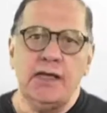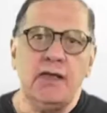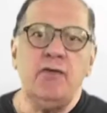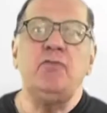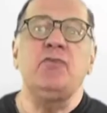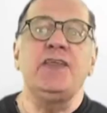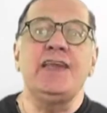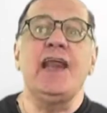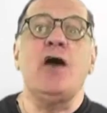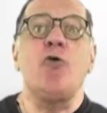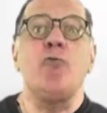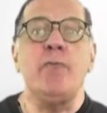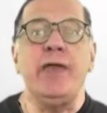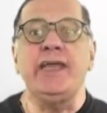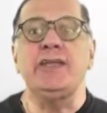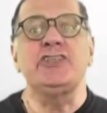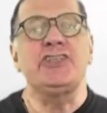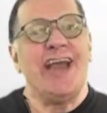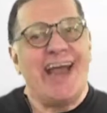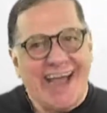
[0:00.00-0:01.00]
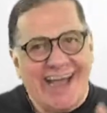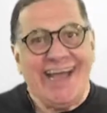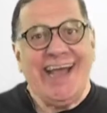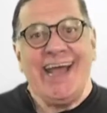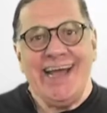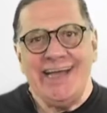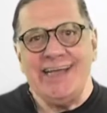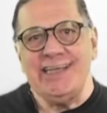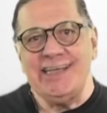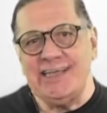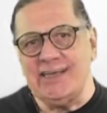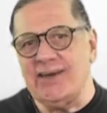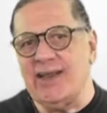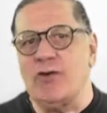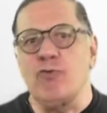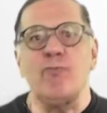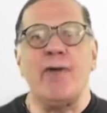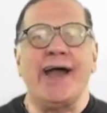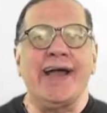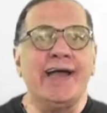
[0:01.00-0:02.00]
E finalmente a Gangue,
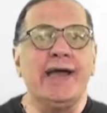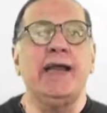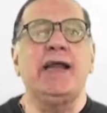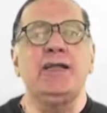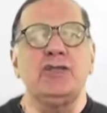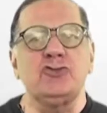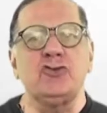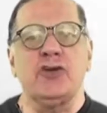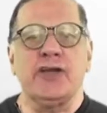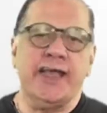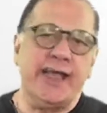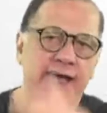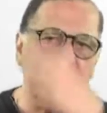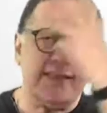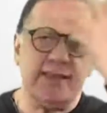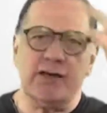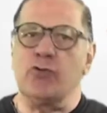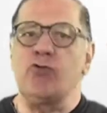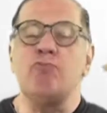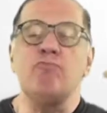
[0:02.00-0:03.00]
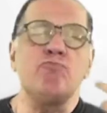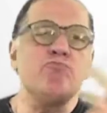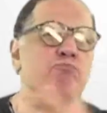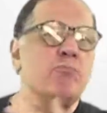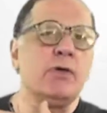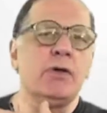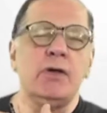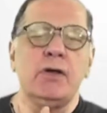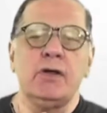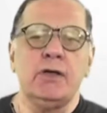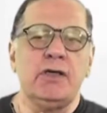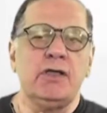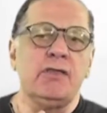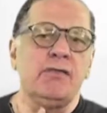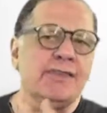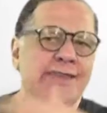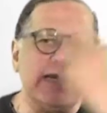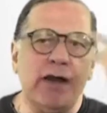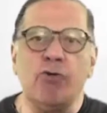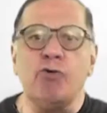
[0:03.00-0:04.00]
né? uma grande orquestra com um
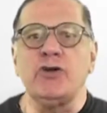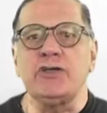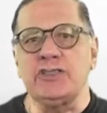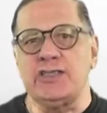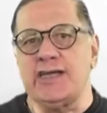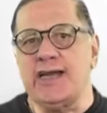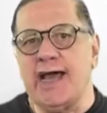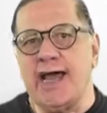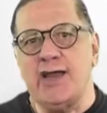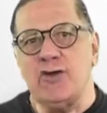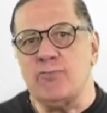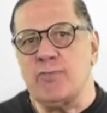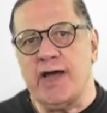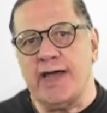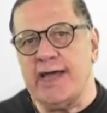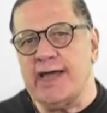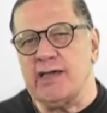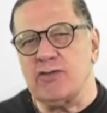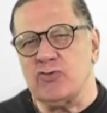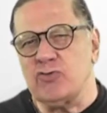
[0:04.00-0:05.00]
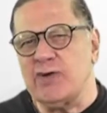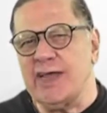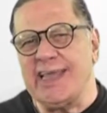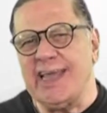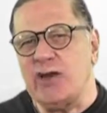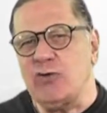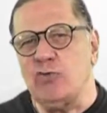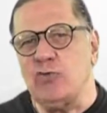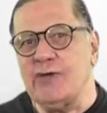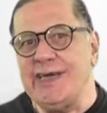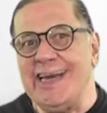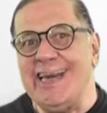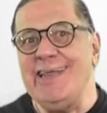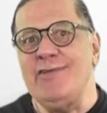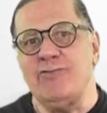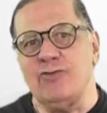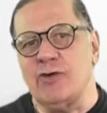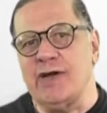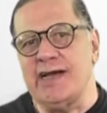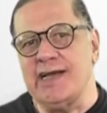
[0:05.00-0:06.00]
extraordinário maestro, né? que era o
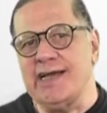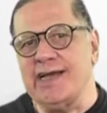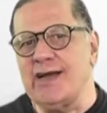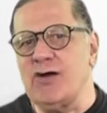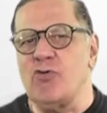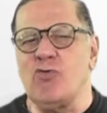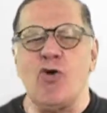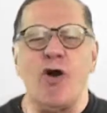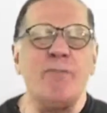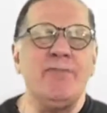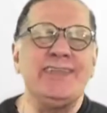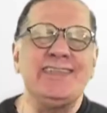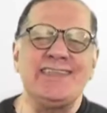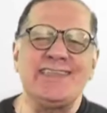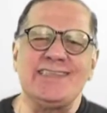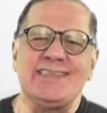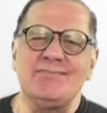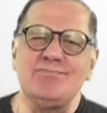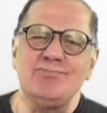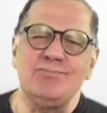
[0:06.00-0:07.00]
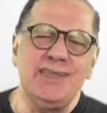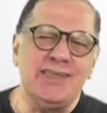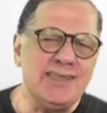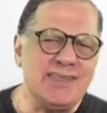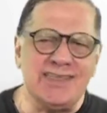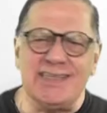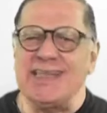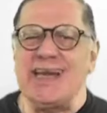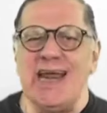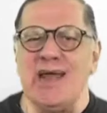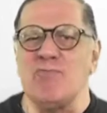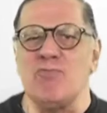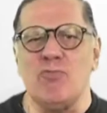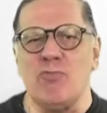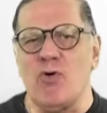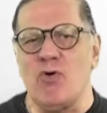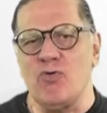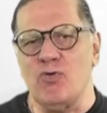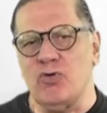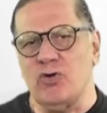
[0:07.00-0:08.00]
Lívio Rangão, um homem de extremo
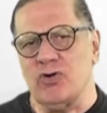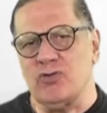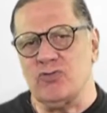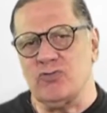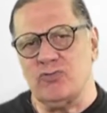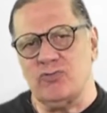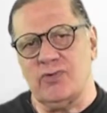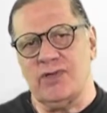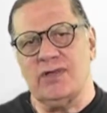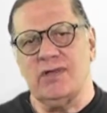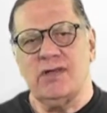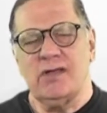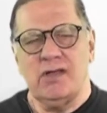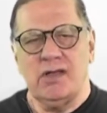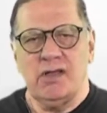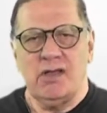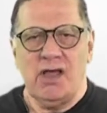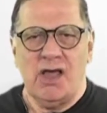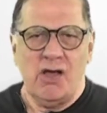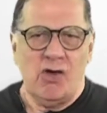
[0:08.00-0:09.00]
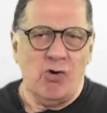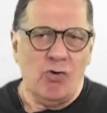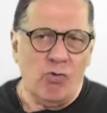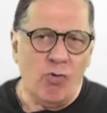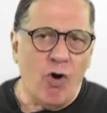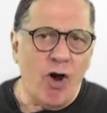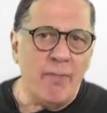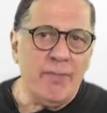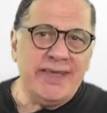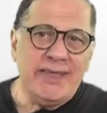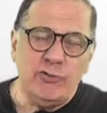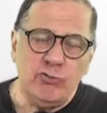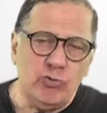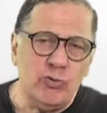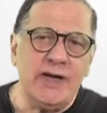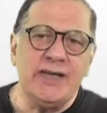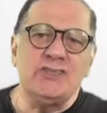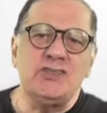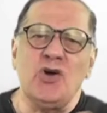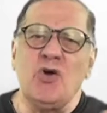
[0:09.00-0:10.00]
bom gosto. Né? O homem que
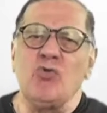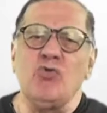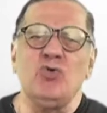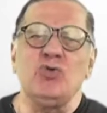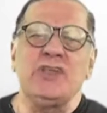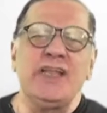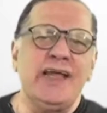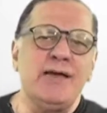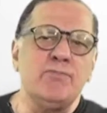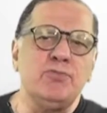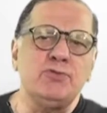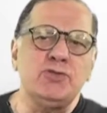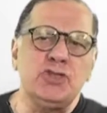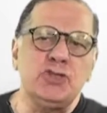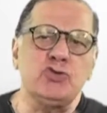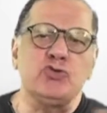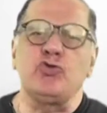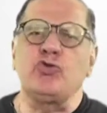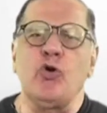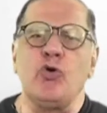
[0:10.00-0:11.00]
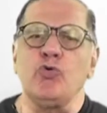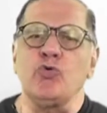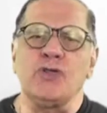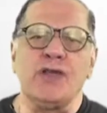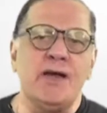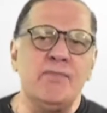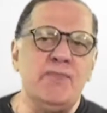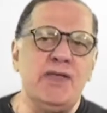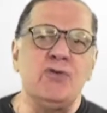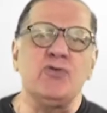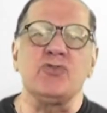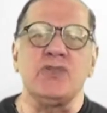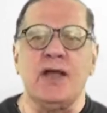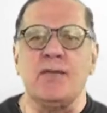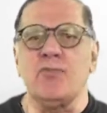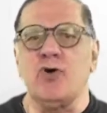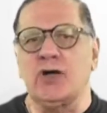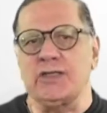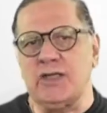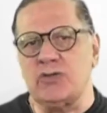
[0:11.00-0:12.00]
durante algum tempo ditou os caminhos
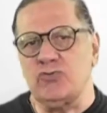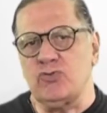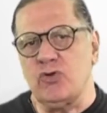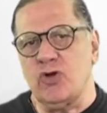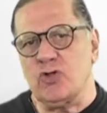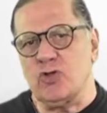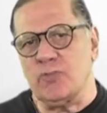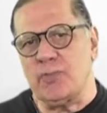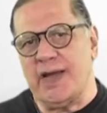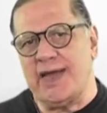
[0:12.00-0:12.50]
da moda do nosso